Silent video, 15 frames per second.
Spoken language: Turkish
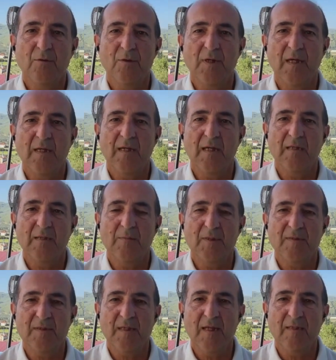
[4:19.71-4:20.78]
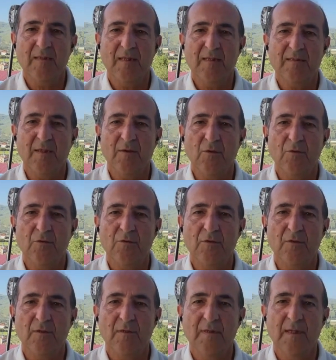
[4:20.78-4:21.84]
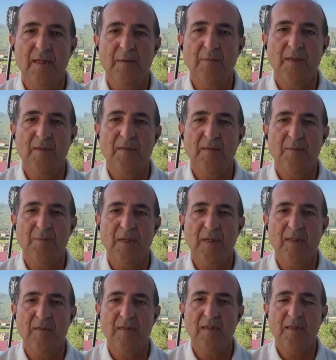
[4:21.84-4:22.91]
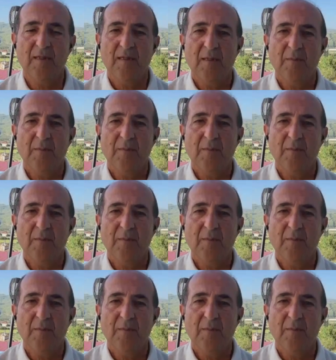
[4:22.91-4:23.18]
olayla anılması enteresan oldu e, Real Madrid'in bir anda.